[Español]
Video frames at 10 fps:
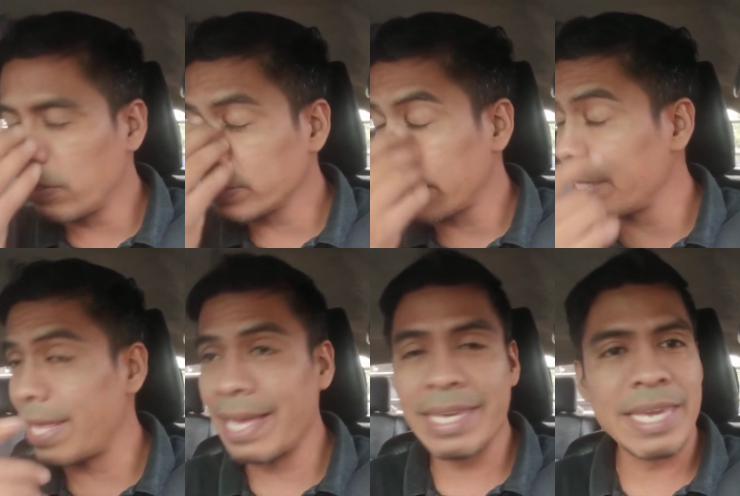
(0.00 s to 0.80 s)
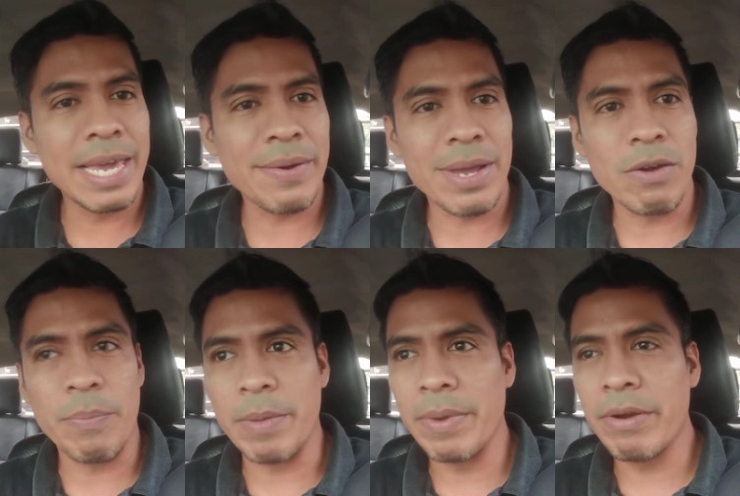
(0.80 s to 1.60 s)
cosas, de Adán y Eva, lo
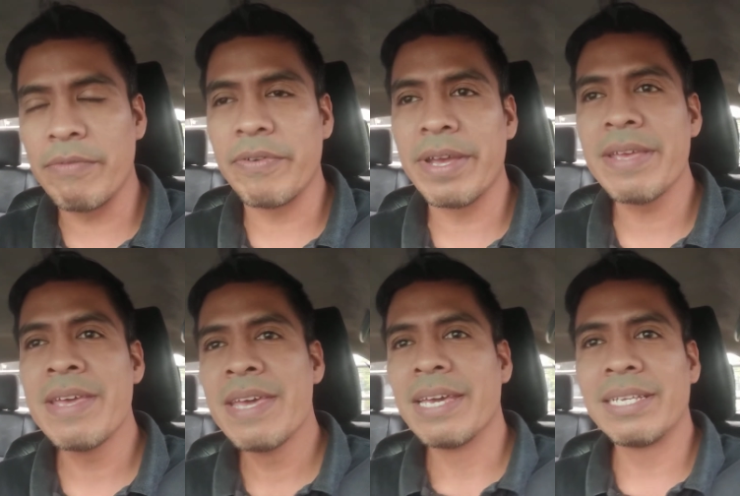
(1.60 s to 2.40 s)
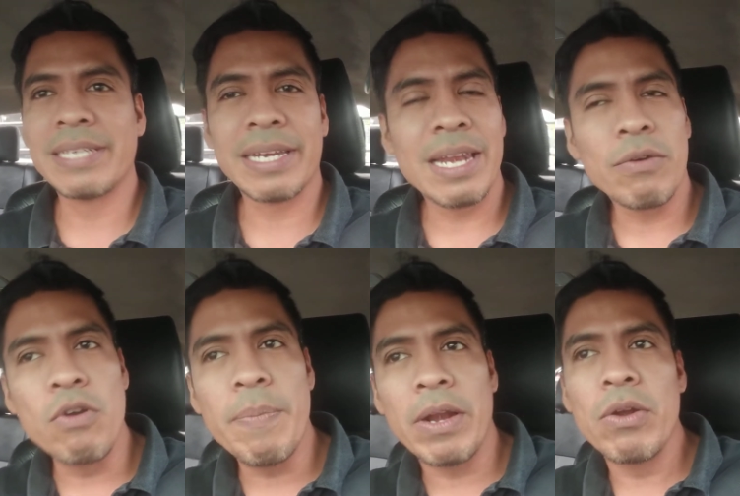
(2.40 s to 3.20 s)
primero fue echarle la
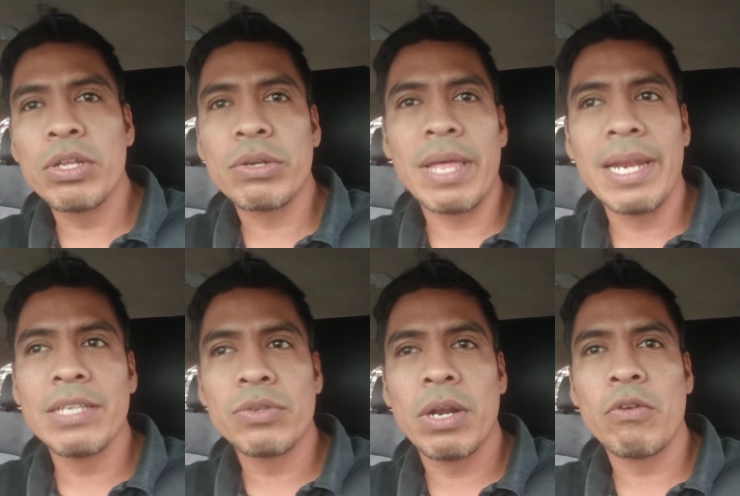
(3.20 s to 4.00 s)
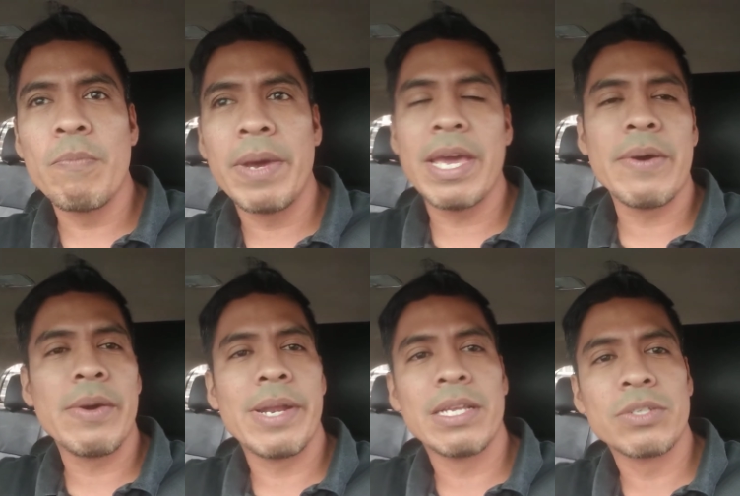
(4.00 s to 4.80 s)
culpa al otro. Adán le echó la culpa a Eva,
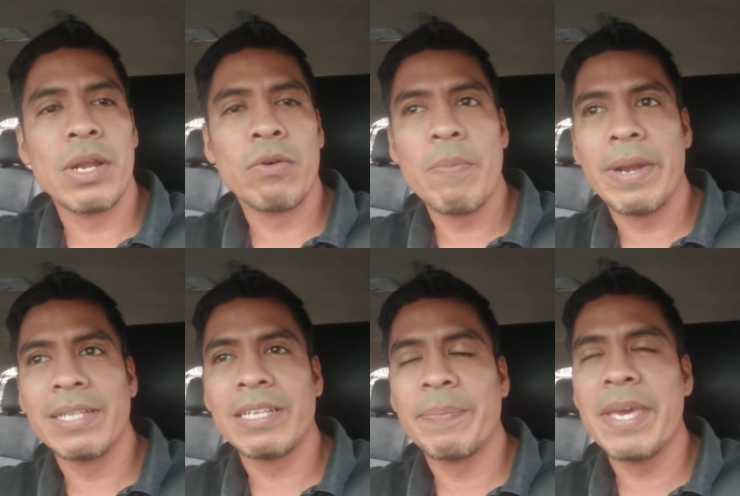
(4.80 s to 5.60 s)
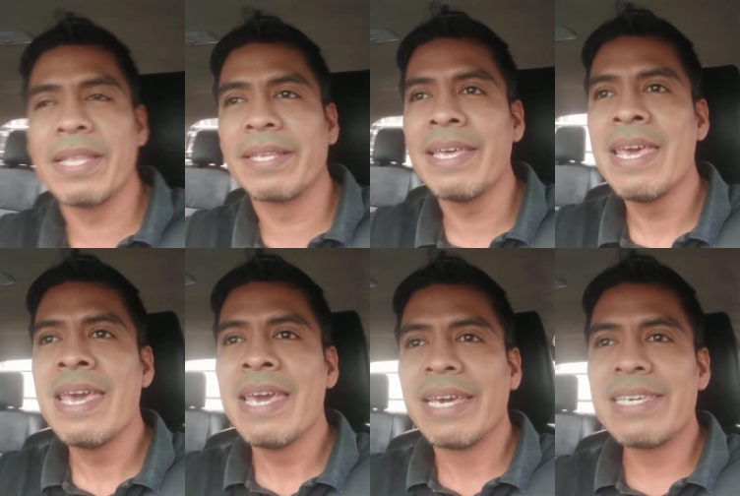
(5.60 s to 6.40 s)
Eva le echó la culpa a la serpiente.
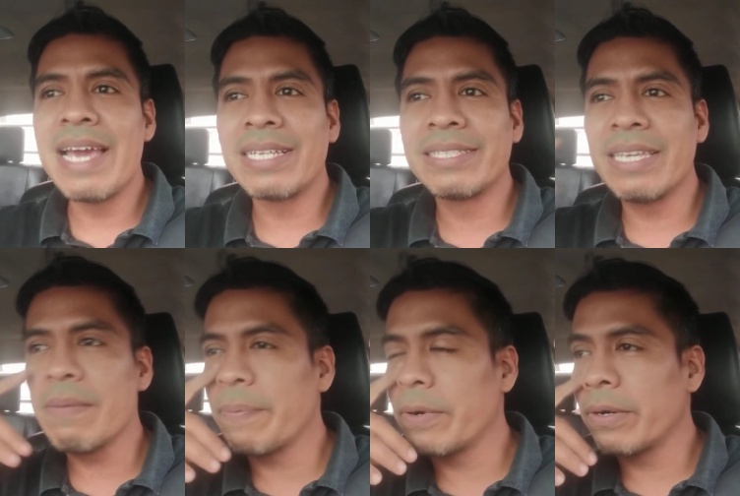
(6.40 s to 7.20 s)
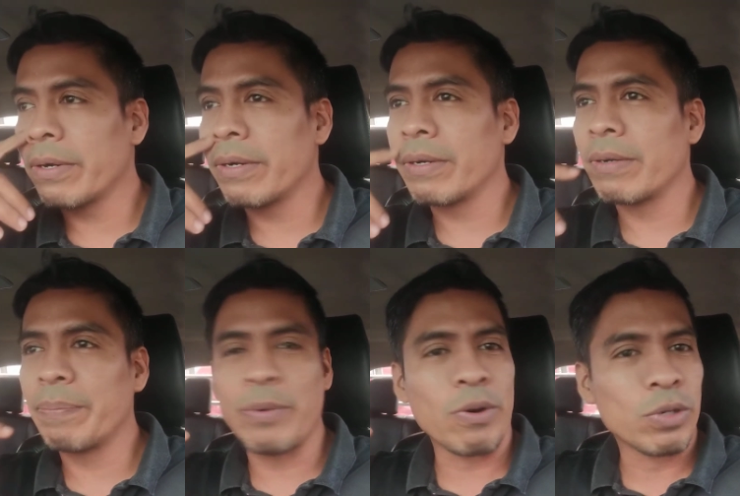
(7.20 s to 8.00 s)
Y así por,
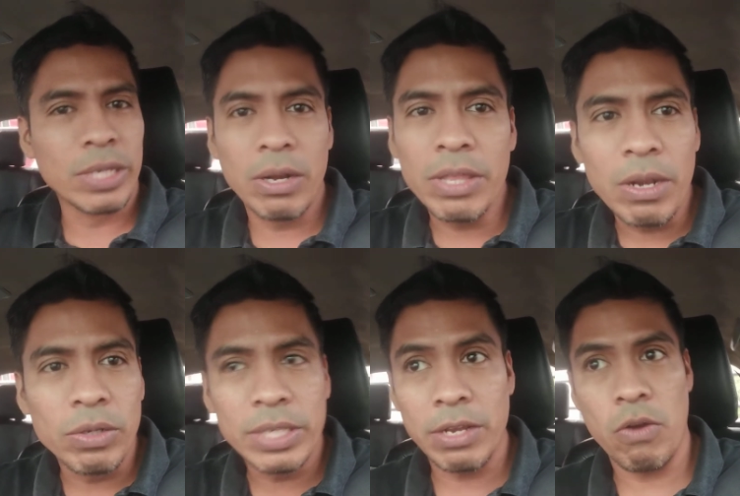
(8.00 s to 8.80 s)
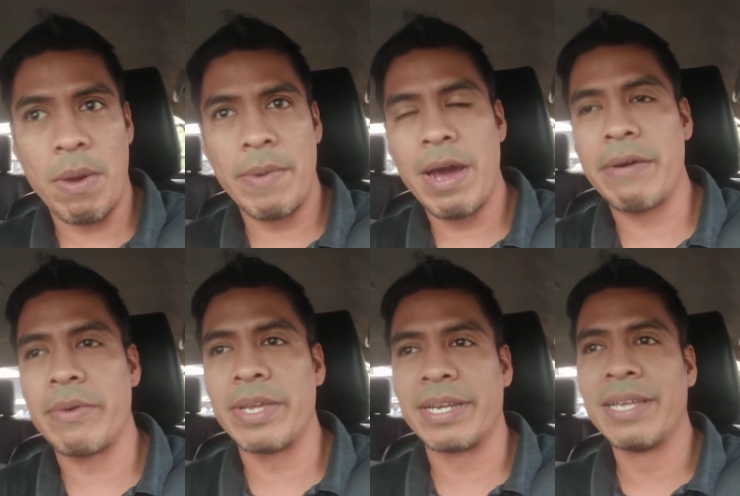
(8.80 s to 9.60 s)
por los siglos de los siglos vamos a
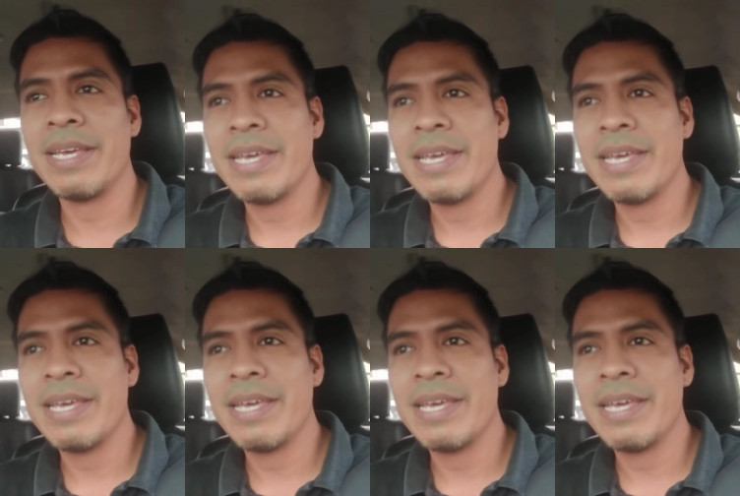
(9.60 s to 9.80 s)
vivir,